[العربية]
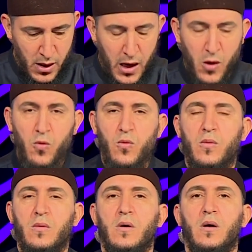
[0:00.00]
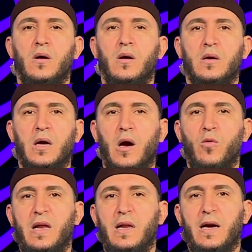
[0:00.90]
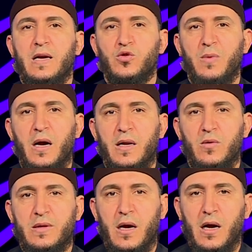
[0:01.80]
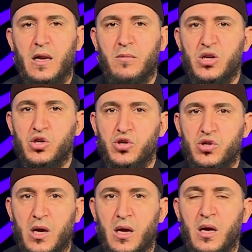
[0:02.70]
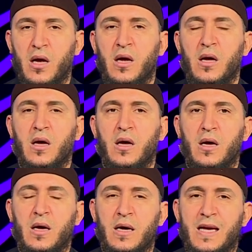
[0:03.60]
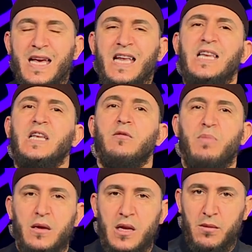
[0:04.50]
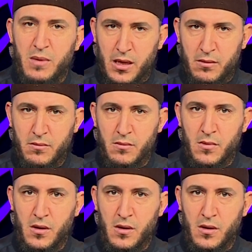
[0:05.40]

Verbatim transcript: أو كقول الله سبحانه وتعالى مشاء بنميم